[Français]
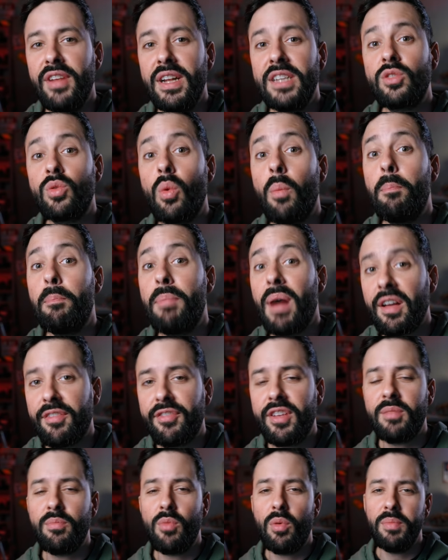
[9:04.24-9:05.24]
villes sont
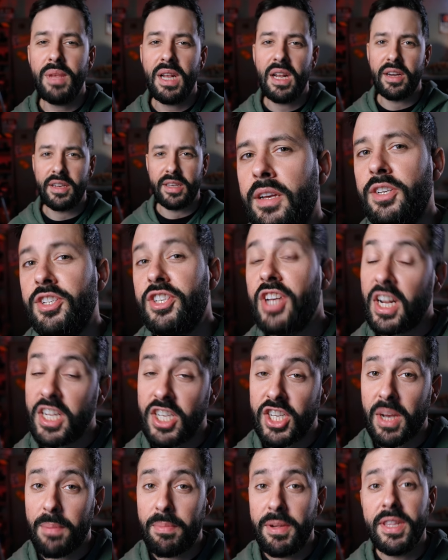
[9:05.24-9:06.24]
parfaitement bilingues. Charlie
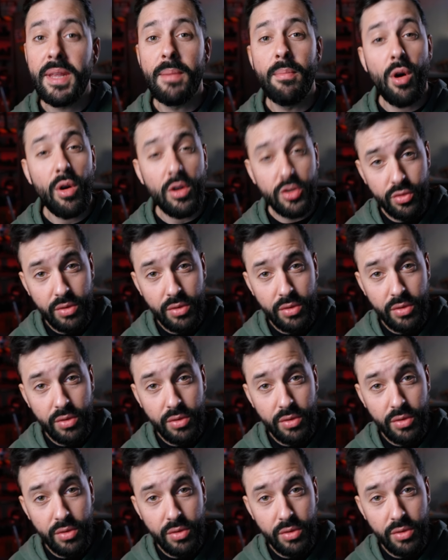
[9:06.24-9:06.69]
Chaplin est mort en